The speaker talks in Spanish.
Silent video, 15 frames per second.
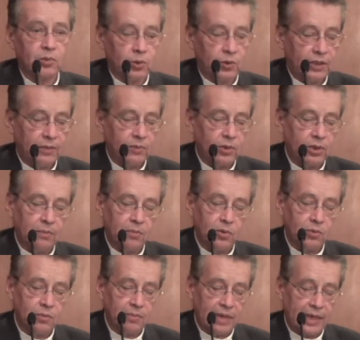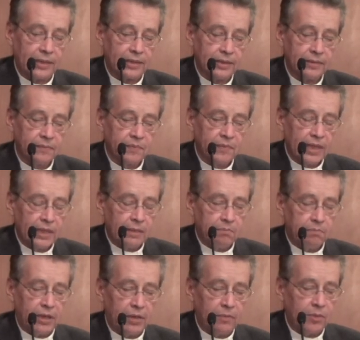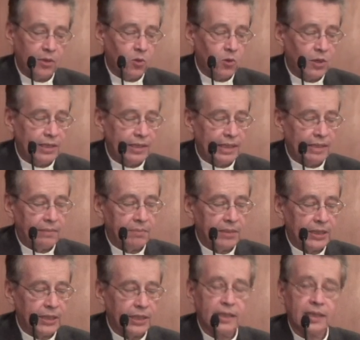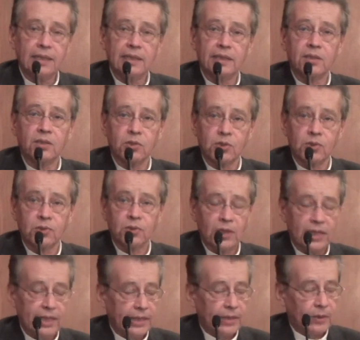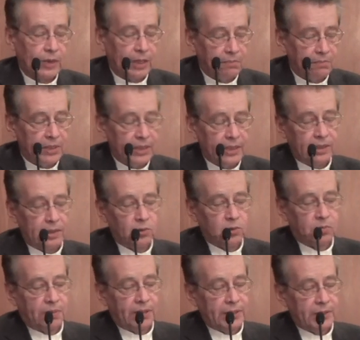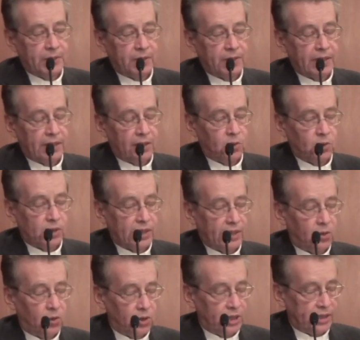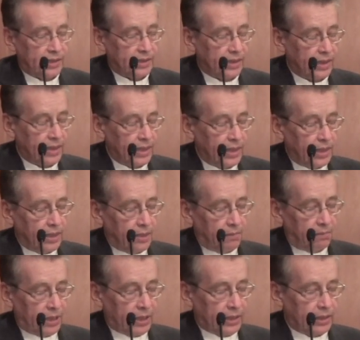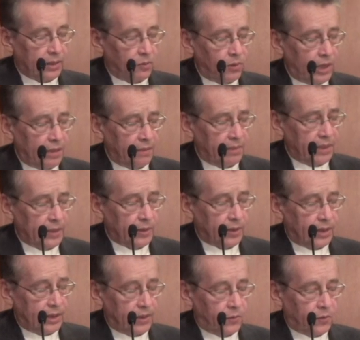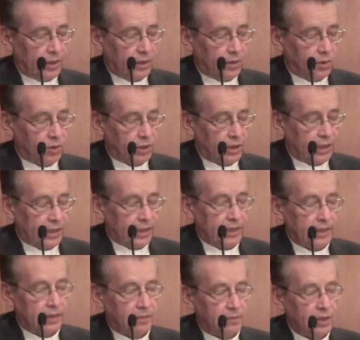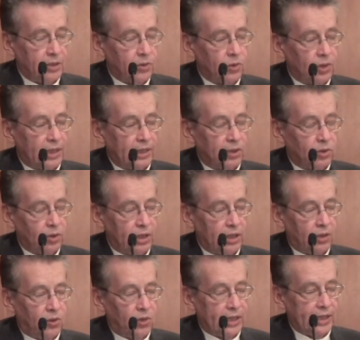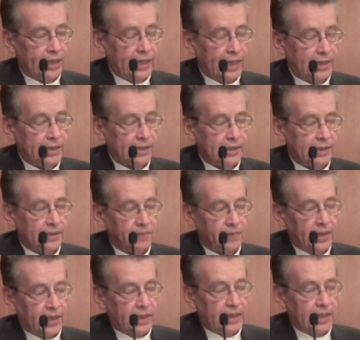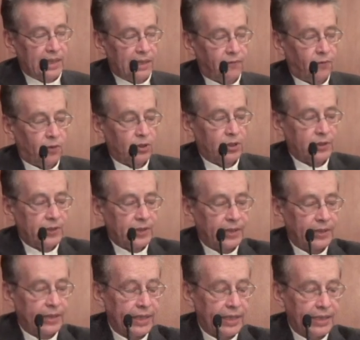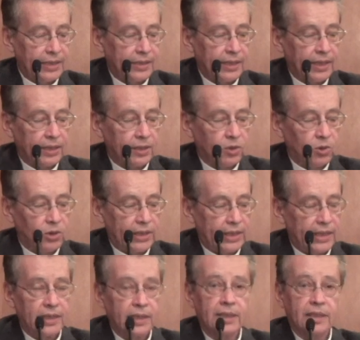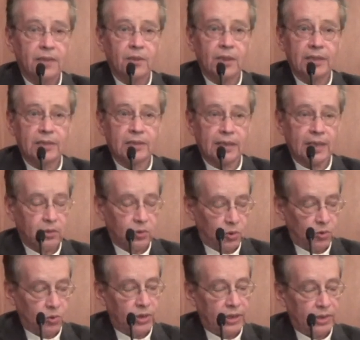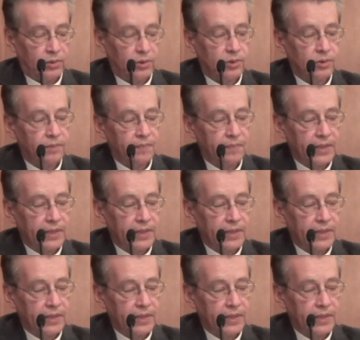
votivo de Montmartre permeó en el ambiente religioso también de los países anglosajones, particularmente dentro del renacimiento católico inglés y la floreciente Iglesia Católica de Estados Unidos